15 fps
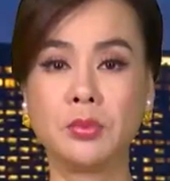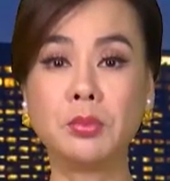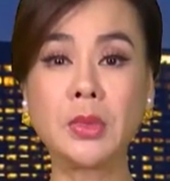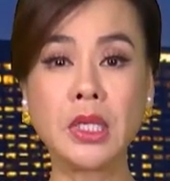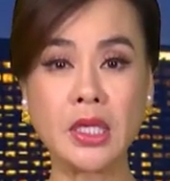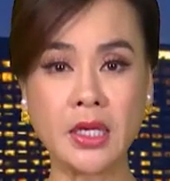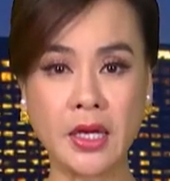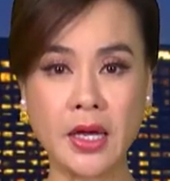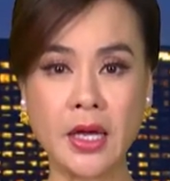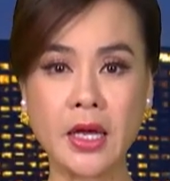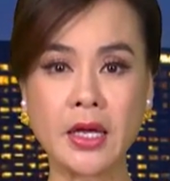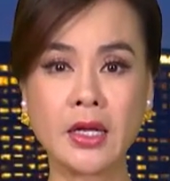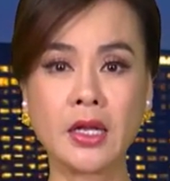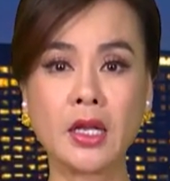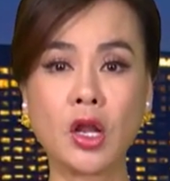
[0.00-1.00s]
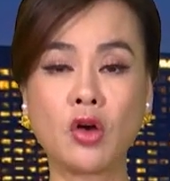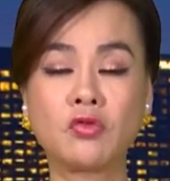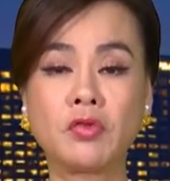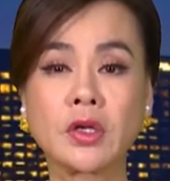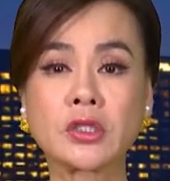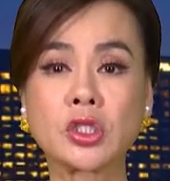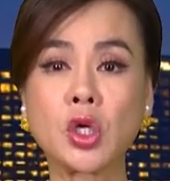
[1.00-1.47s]
Mỹ Khê
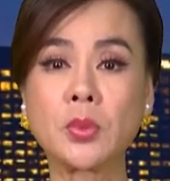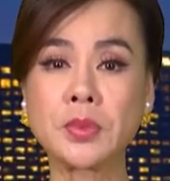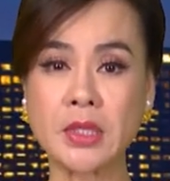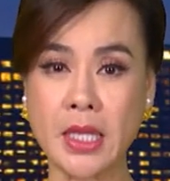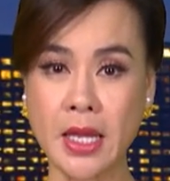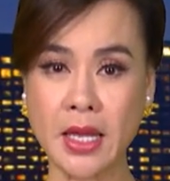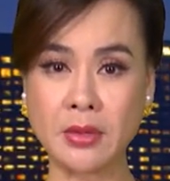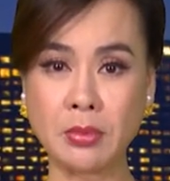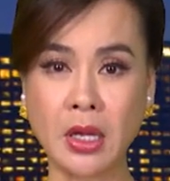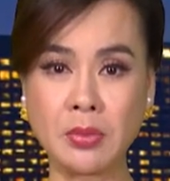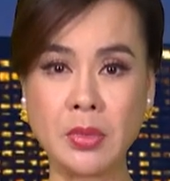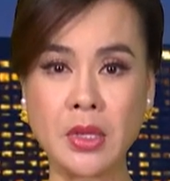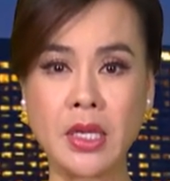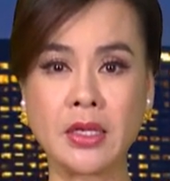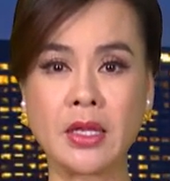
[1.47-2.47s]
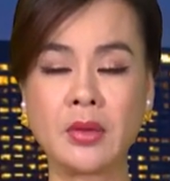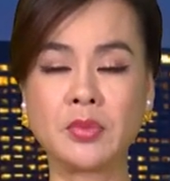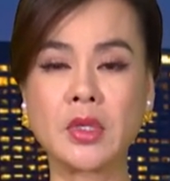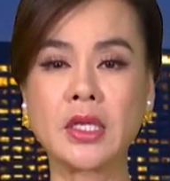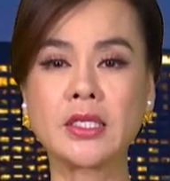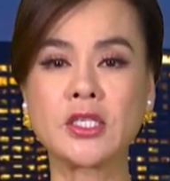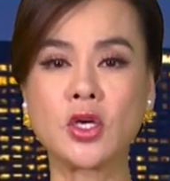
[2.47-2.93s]
lọt vào top 10 bãi biển đẹp
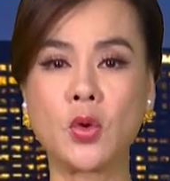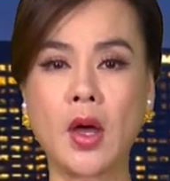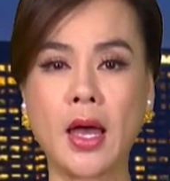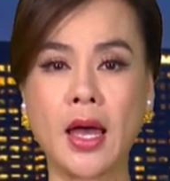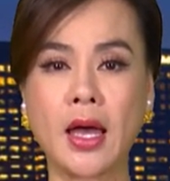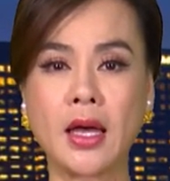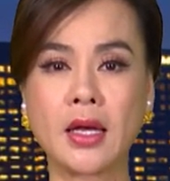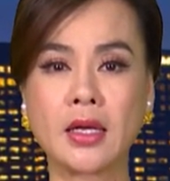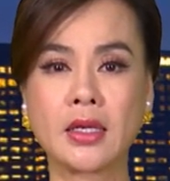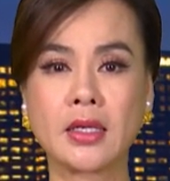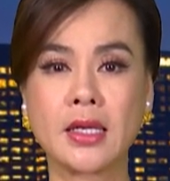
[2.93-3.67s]
nhất châu Á.